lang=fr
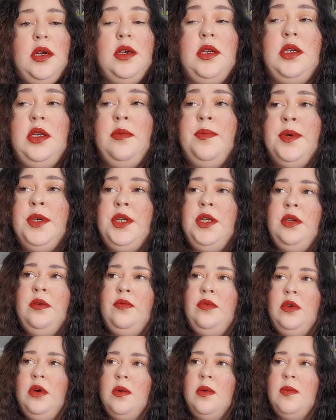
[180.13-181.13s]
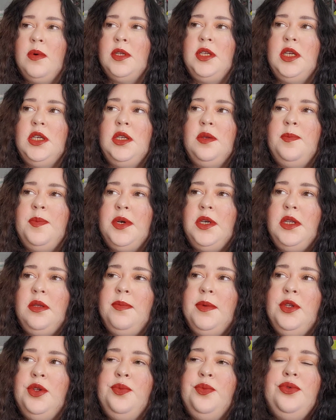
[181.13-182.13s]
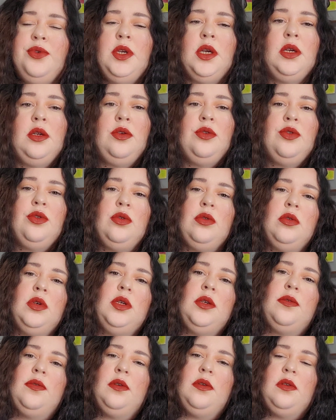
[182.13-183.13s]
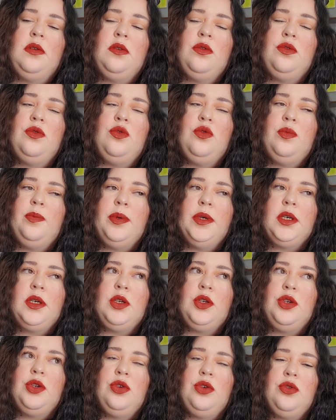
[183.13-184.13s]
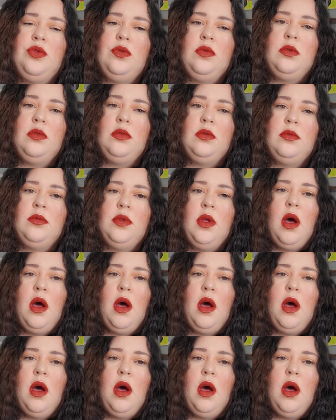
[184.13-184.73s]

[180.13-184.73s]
Je sais pas chez vous comment ça se passe, mais depuis quelques jours, il fait super chaud.